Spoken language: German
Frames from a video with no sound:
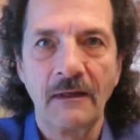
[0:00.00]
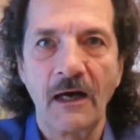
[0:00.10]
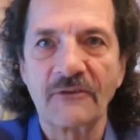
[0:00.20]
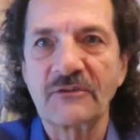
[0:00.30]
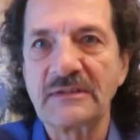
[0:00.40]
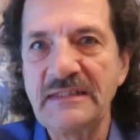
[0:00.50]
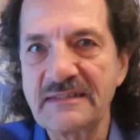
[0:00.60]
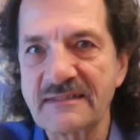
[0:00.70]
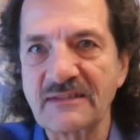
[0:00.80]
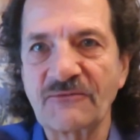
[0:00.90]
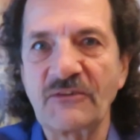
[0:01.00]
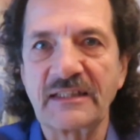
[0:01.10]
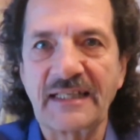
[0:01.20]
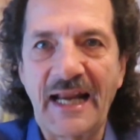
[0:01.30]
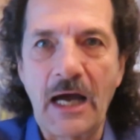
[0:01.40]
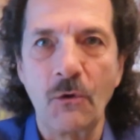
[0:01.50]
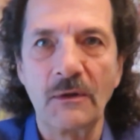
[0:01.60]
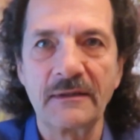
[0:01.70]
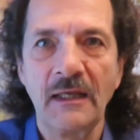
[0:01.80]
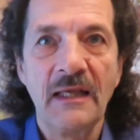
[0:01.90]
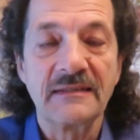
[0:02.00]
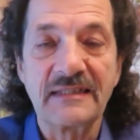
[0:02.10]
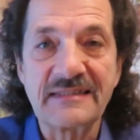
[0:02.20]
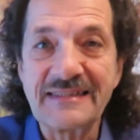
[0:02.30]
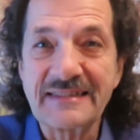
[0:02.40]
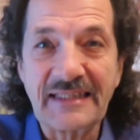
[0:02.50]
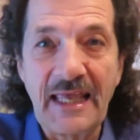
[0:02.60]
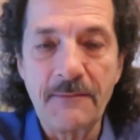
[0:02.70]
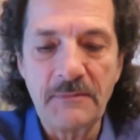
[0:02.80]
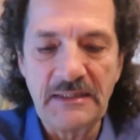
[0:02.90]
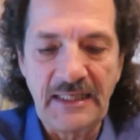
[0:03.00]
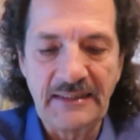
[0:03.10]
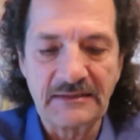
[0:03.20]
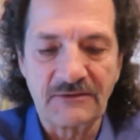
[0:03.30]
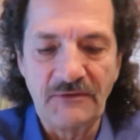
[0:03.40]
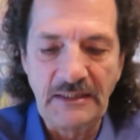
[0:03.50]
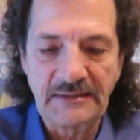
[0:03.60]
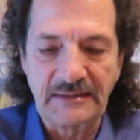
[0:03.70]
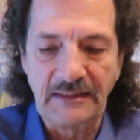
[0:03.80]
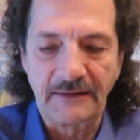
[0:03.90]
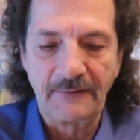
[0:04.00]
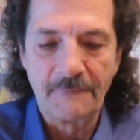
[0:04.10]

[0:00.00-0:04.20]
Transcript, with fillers: Also dieses Vertrauen, das ist eminent wichtig.